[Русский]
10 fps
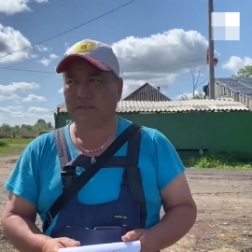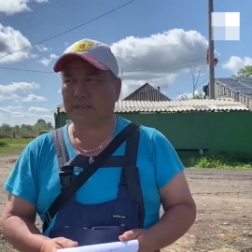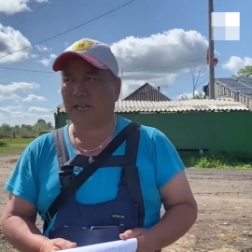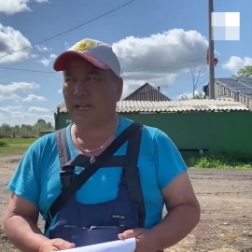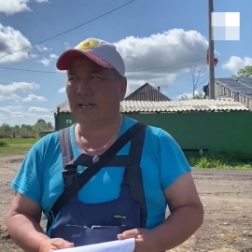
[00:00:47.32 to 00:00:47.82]

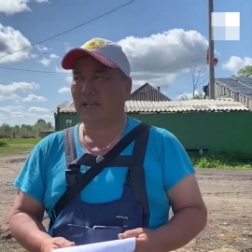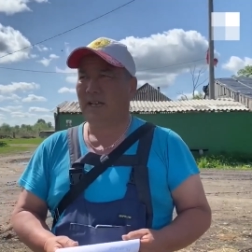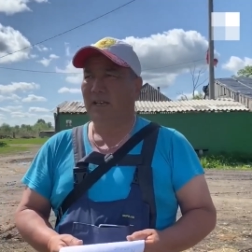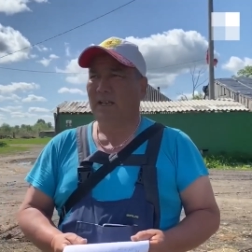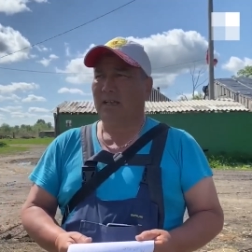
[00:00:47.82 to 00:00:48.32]
«Весна».
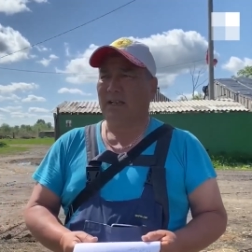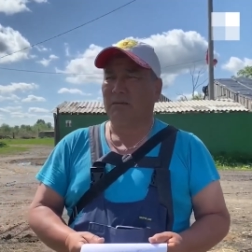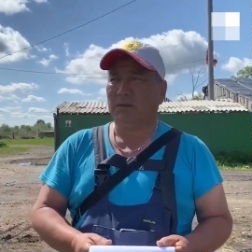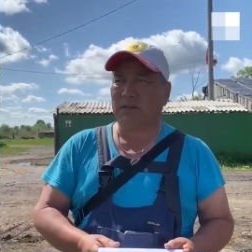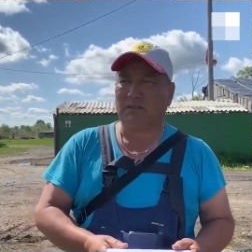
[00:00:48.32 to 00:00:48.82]

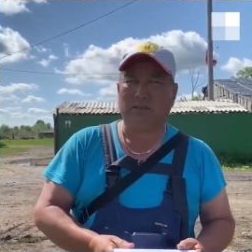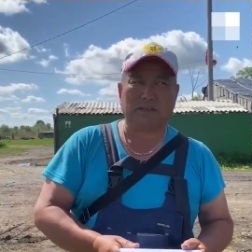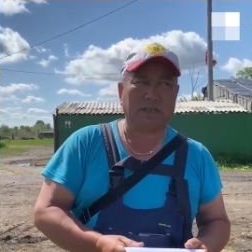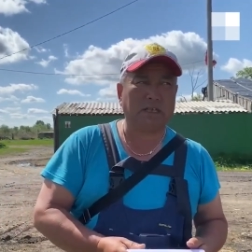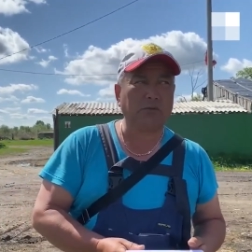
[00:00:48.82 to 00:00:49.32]
Кооператив
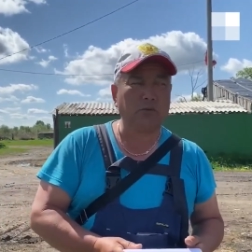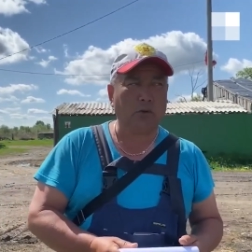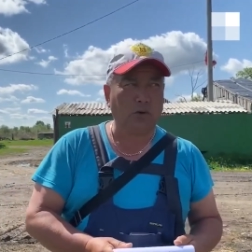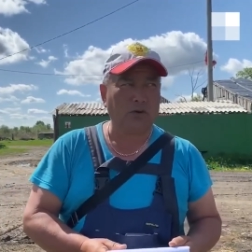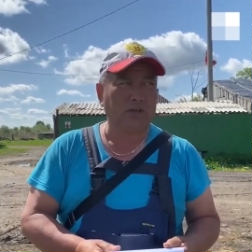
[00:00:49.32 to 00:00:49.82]
«Весна»,
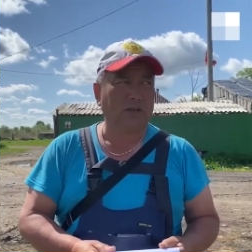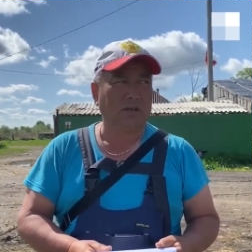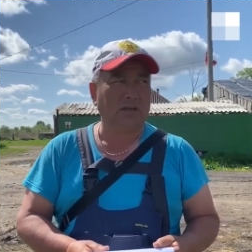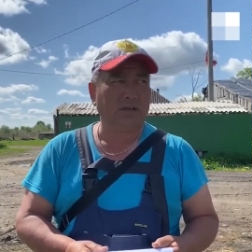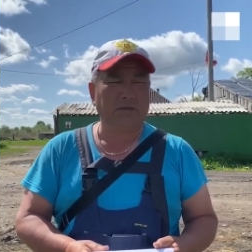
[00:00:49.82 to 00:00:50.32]
но
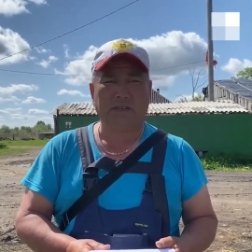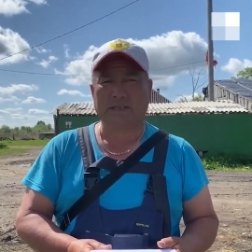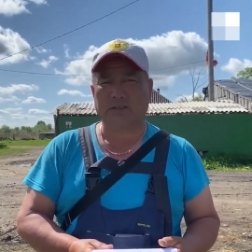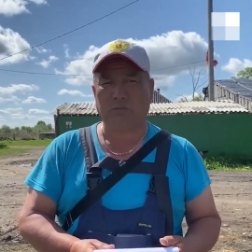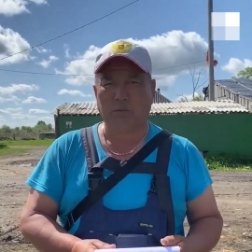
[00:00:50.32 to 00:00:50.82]
а,
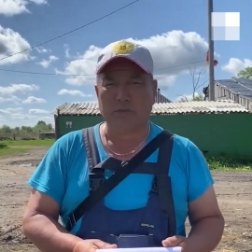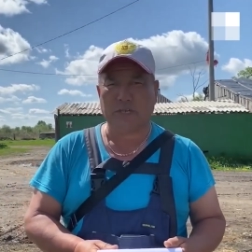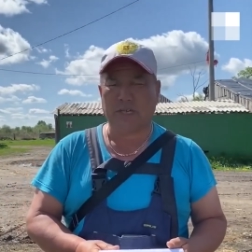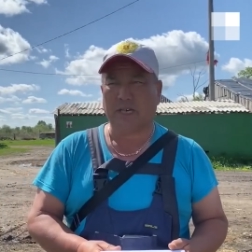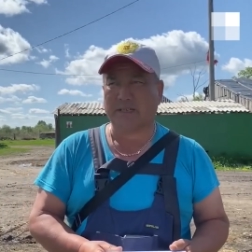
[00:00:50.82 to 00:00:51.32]
финансовую помощь
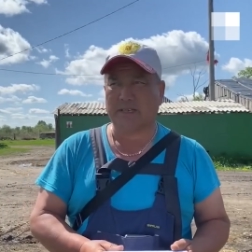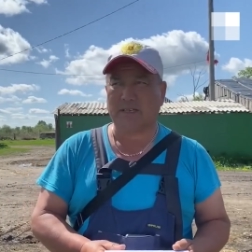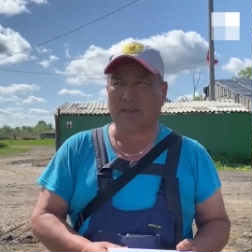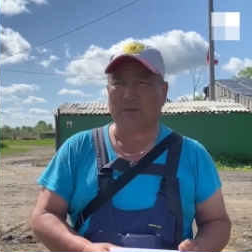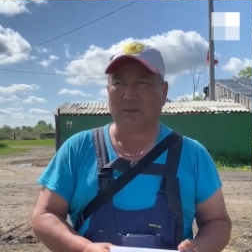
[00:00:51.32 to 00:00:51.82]
они оказать
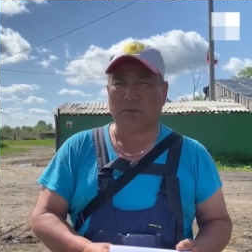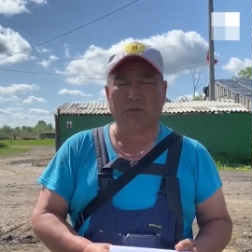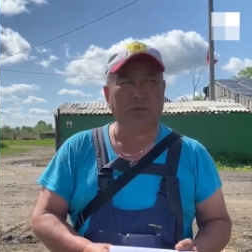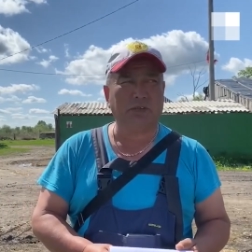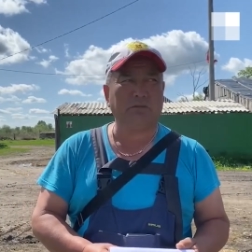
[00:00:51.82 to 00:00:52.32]
нам
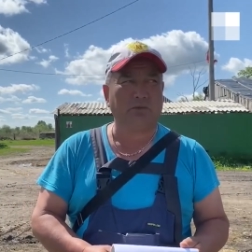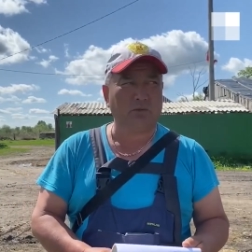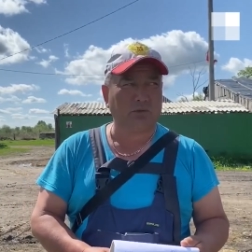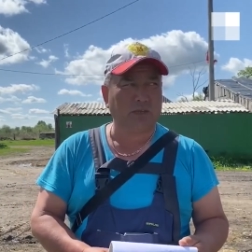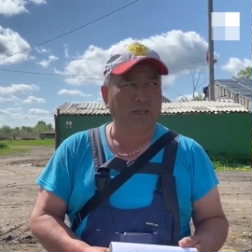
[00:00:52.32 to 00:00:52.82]
напрямую не
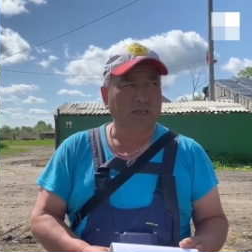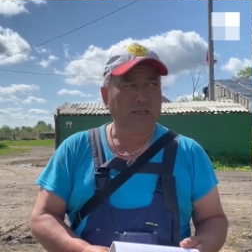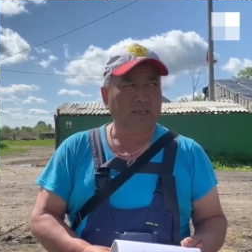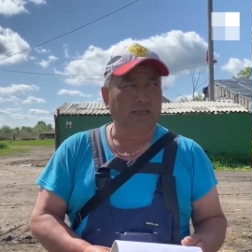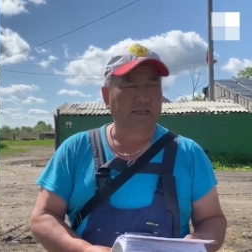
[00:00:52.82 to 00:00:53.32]
могут
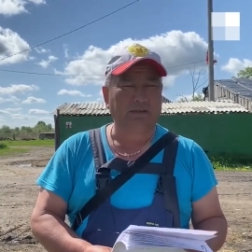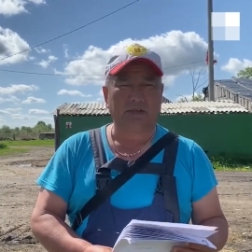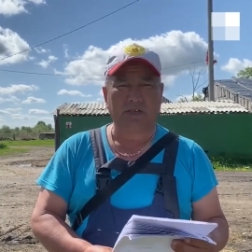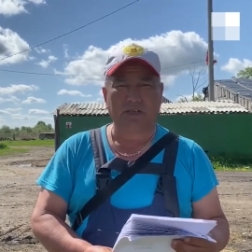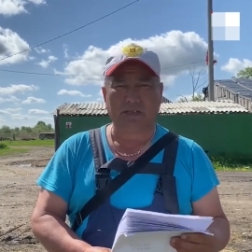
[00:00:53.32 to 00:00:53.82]
для
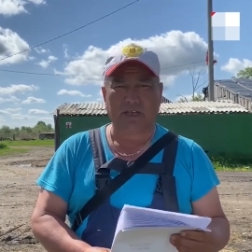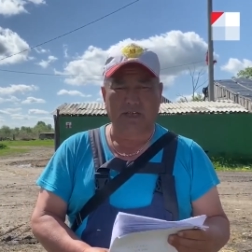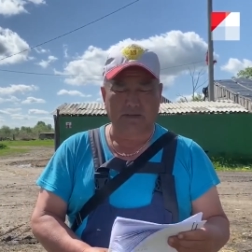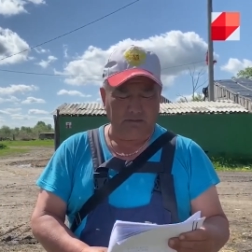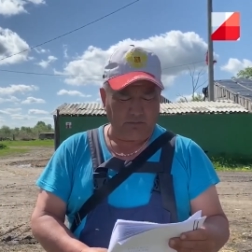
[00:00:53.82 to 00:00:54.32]
завершения
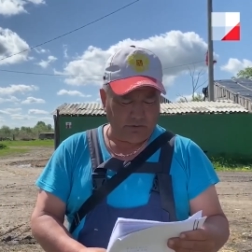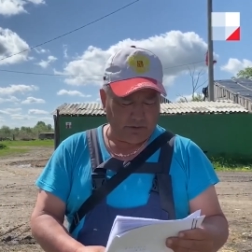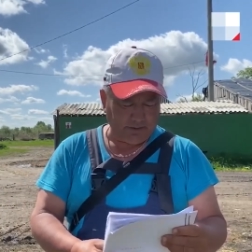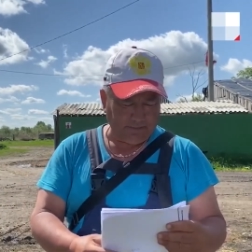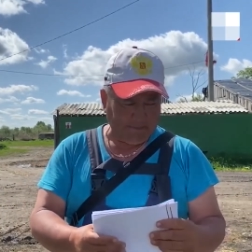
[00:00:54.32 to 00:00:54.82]
строительства
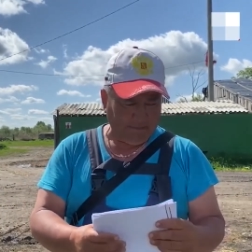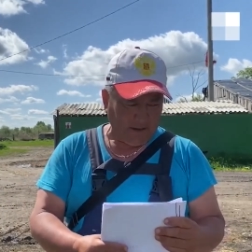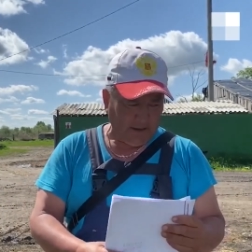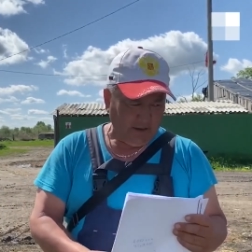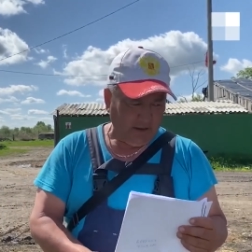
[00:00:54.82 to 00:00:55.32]
бойни.
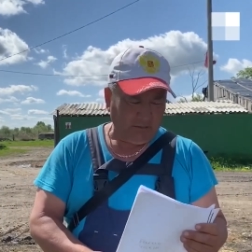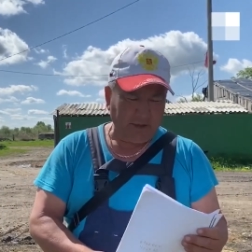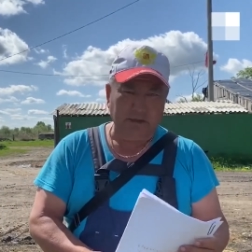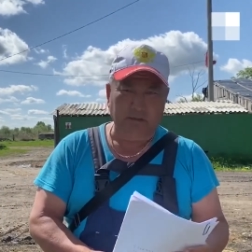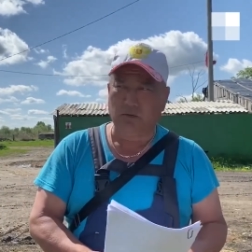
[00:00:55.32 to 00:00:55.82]

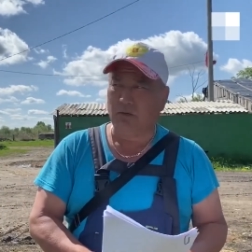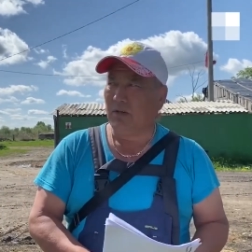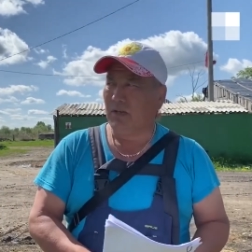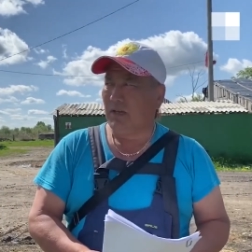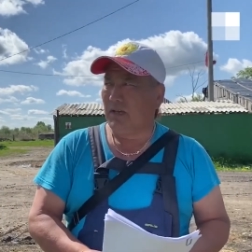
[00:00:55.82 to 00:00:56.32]
Поэтому
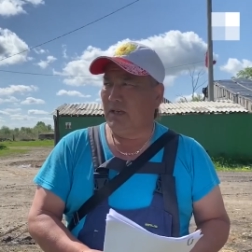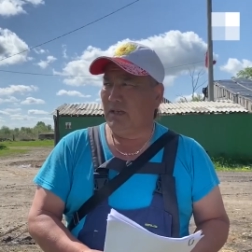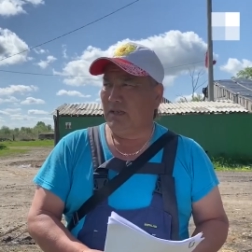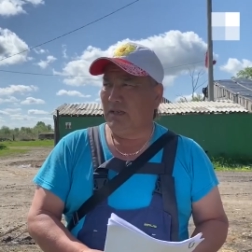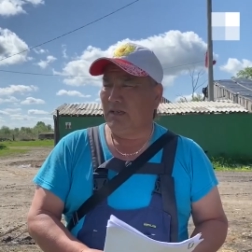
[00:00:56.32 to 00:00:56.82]

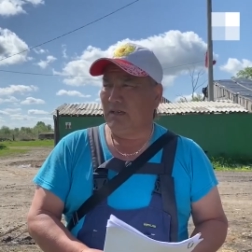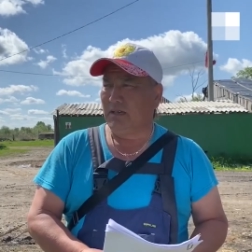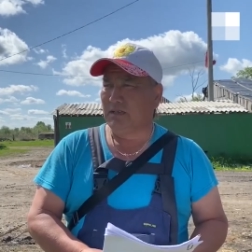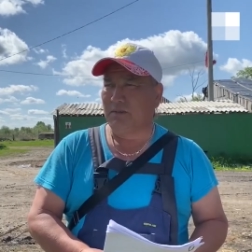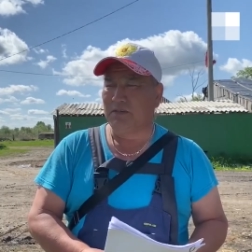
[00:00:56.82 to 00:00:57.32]

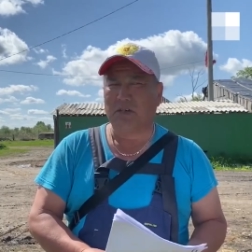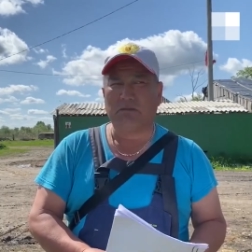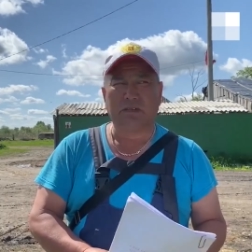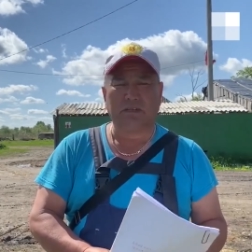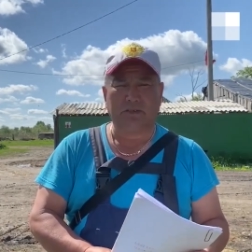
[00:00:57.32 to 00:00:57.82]
господин
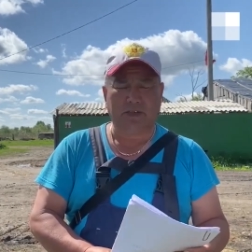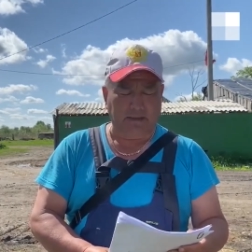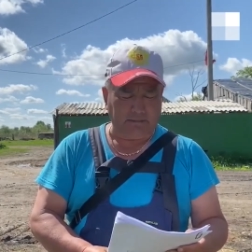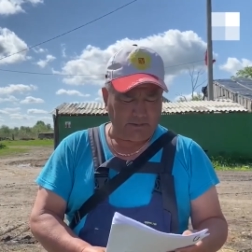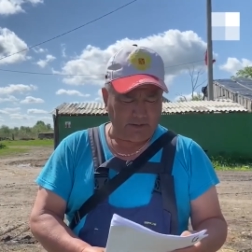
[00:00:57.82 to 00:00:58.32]
Чайметов
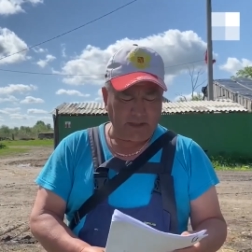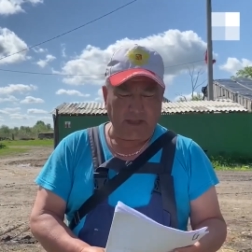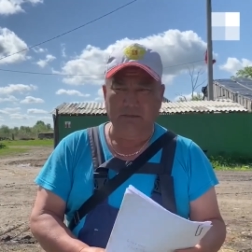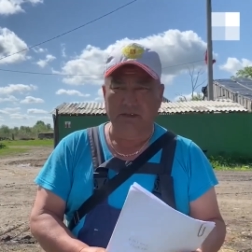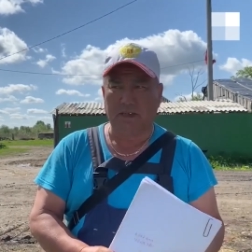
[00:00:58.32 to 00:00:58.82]
нам
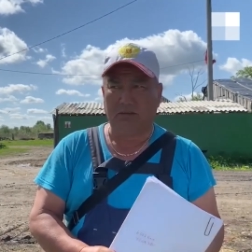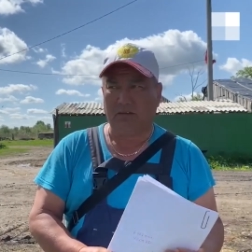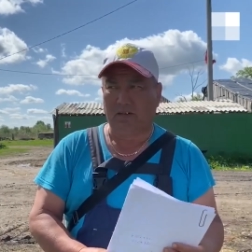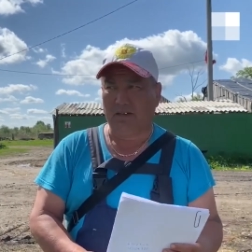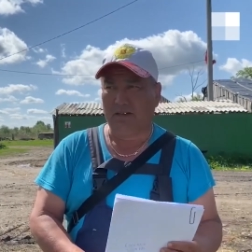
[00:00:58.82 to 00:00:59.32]

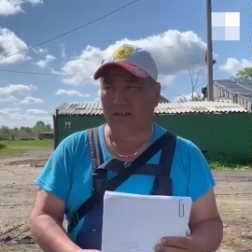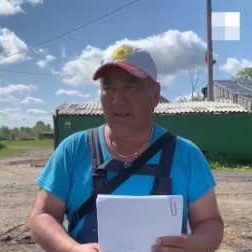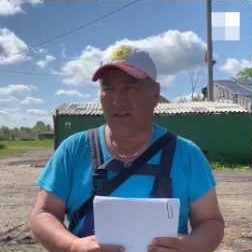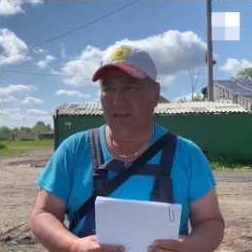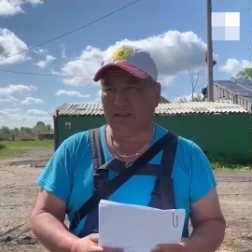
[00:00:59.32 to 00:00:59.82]
рекомендовал
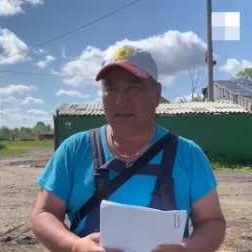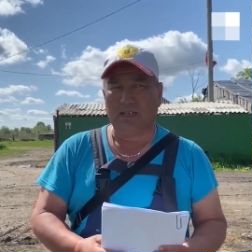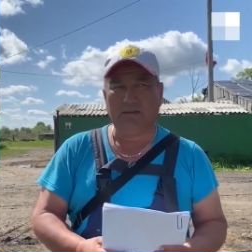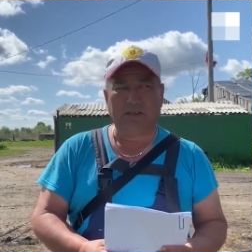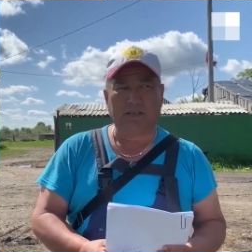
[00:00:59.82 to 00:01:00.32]

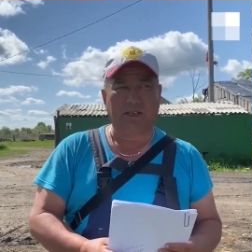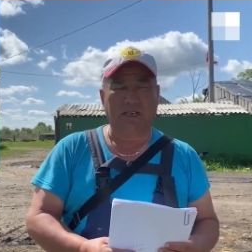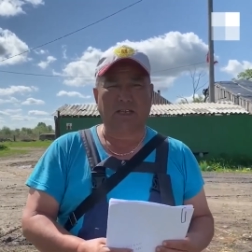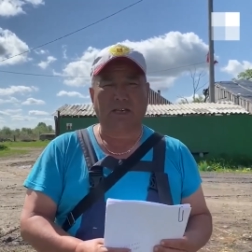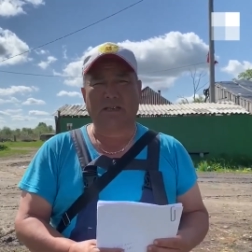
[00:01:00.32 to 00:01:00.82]
заявиться
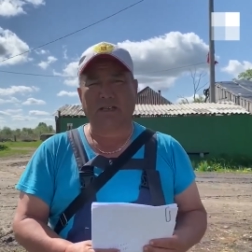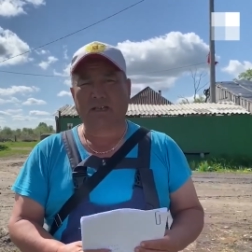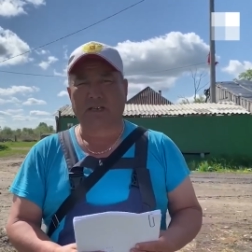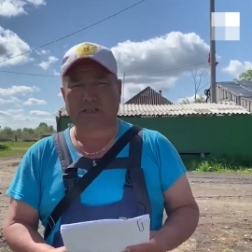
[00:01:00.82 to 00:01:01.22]
на Грант Агро